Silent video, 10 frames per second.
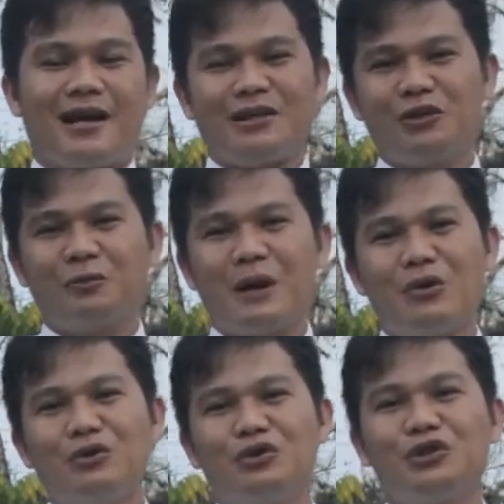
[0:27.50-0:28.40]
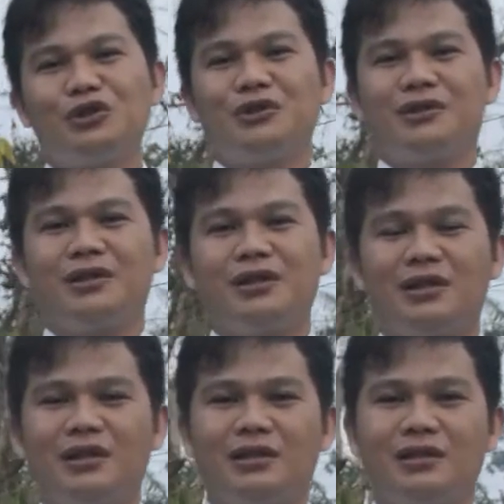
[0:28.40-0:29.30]
Rasul Paulus
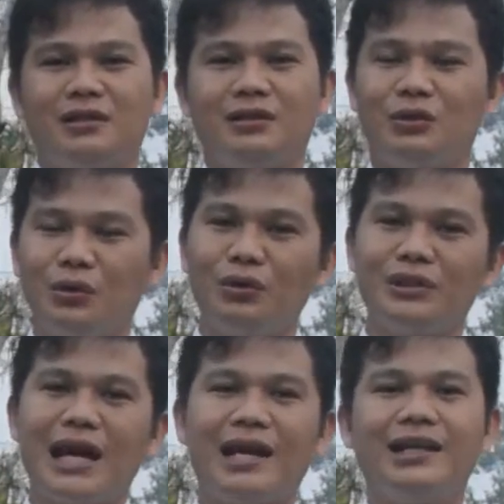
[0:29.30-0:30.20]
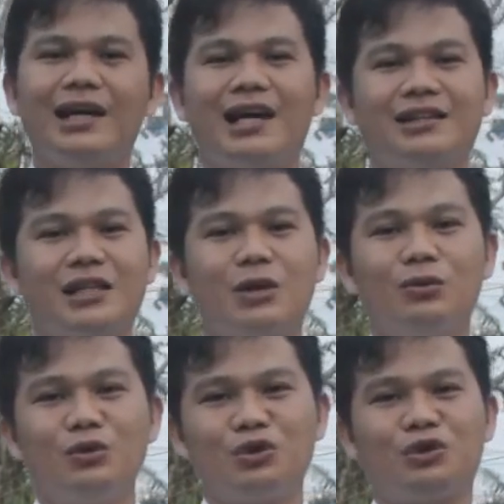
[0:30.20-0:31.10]
dulunya adalah
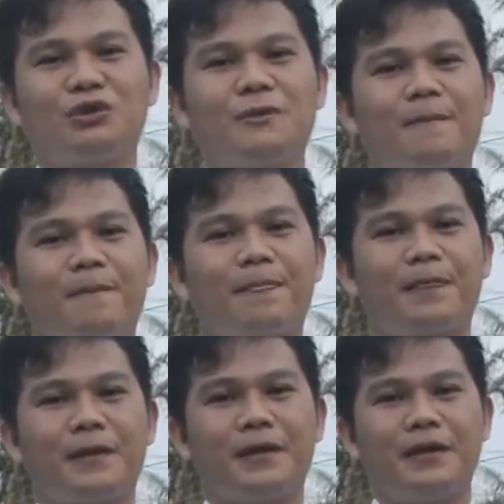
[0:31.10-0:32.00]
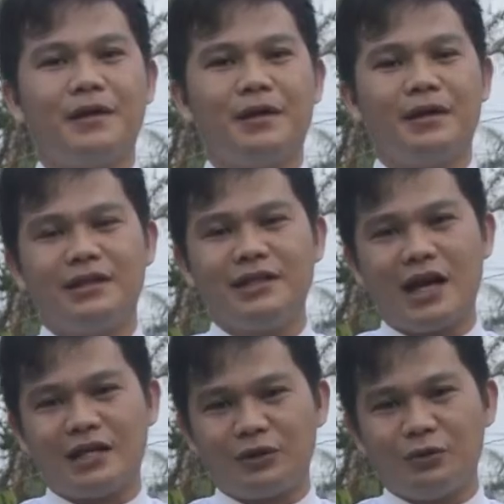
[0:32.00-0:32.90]
Saulus,
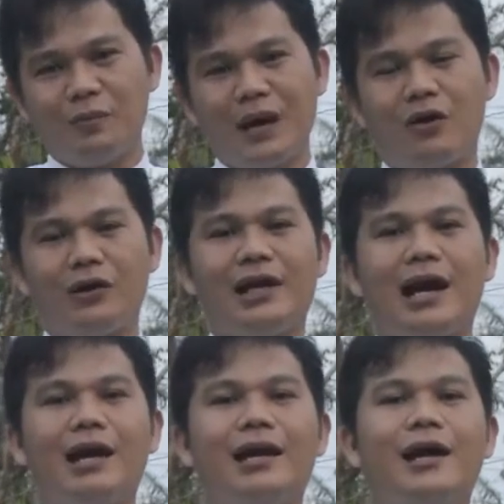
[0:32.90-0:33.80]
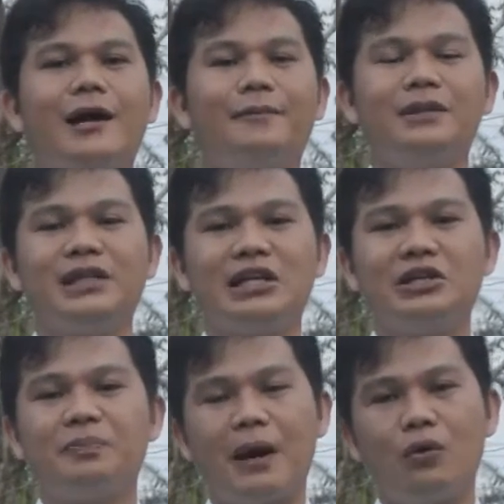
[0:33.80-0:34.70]
dia diubah oleh Allah
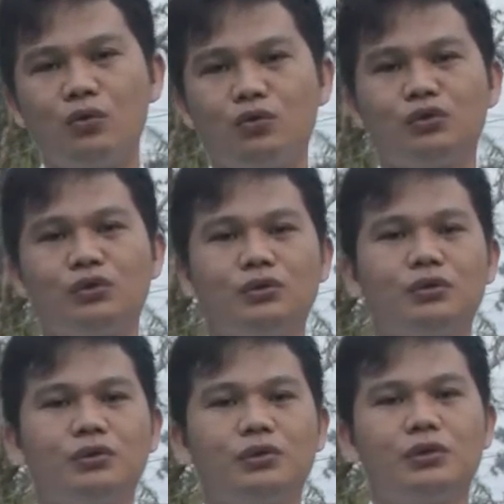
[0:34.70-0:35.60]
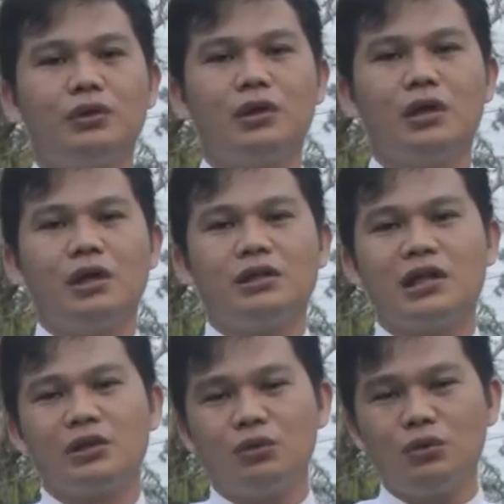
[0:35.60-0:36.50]
menjadi Paulus
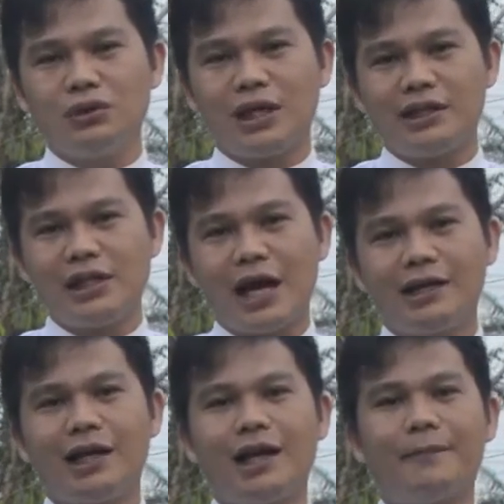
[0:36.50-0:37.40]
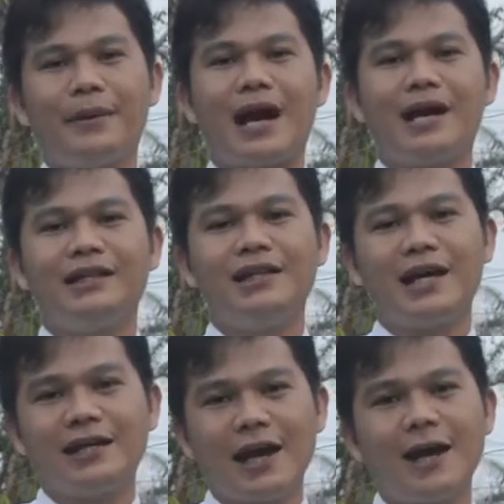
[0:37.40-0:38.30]
yang dulunya dia adalah
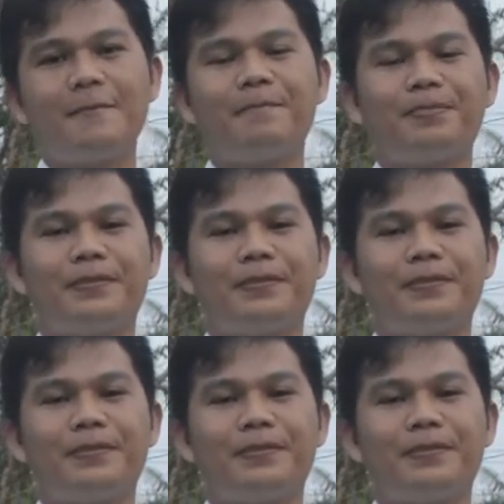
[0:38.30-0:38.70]
penganiaya,